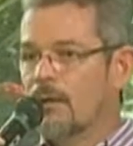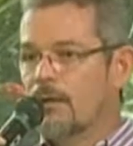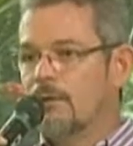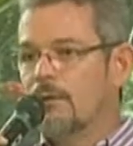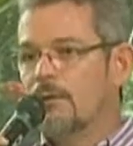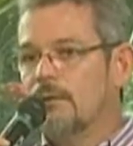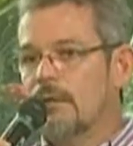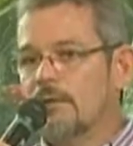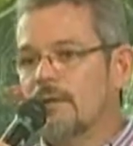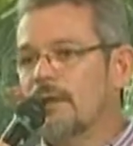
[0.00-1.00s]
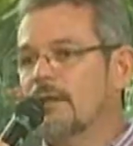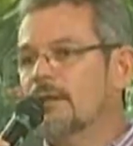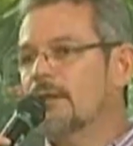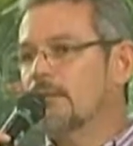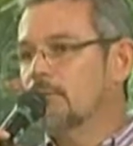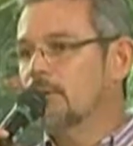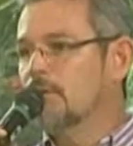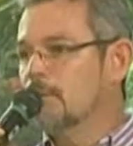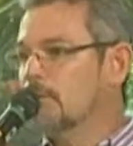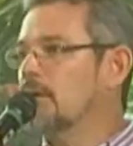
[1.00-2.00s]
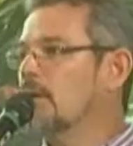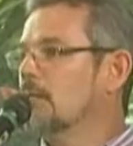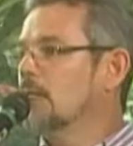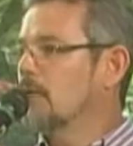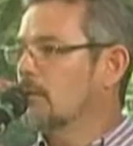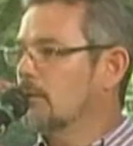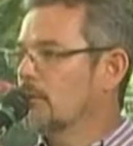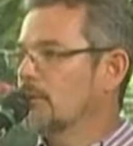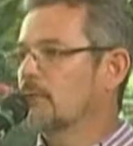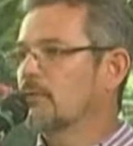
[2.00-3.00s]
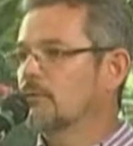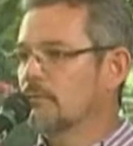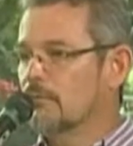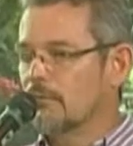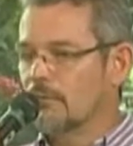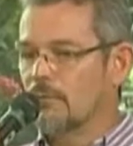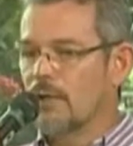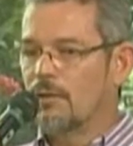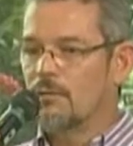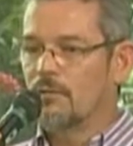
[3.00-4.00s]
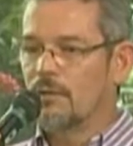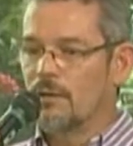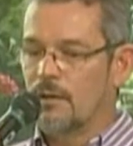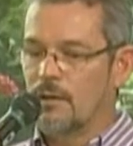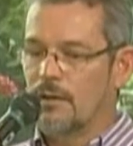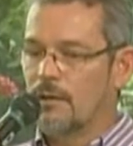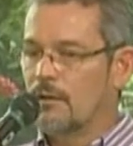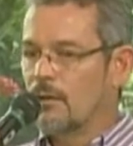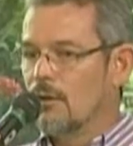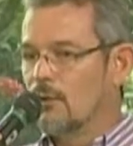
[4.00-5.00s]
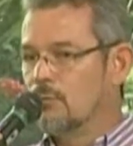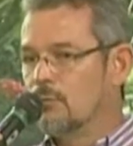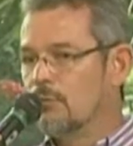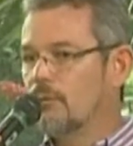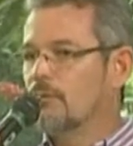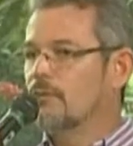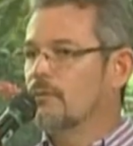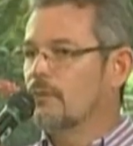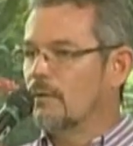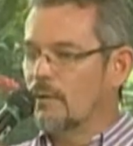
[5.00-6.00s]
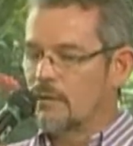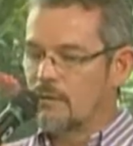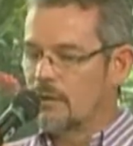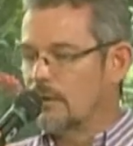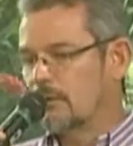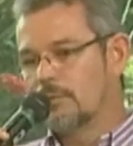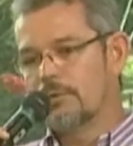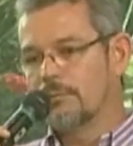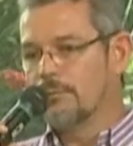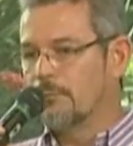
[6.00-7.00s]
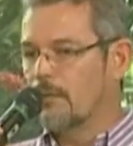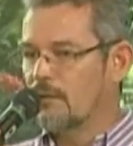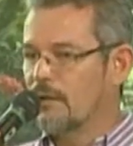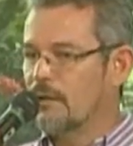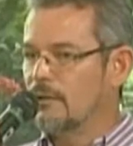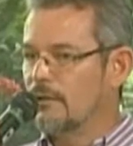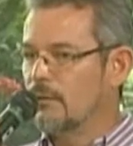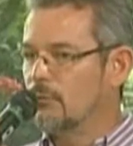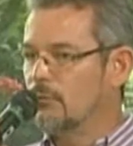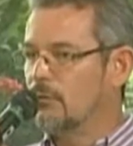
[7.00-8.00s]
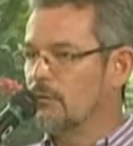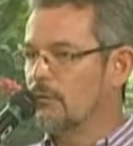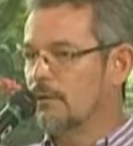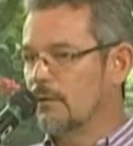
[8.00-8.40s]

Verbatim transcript: E essa realidade está mudando um pouquinho aqui em Mossoró, nós estamos com vários... É, cursos. É, o Senac trouxe uma série de cursos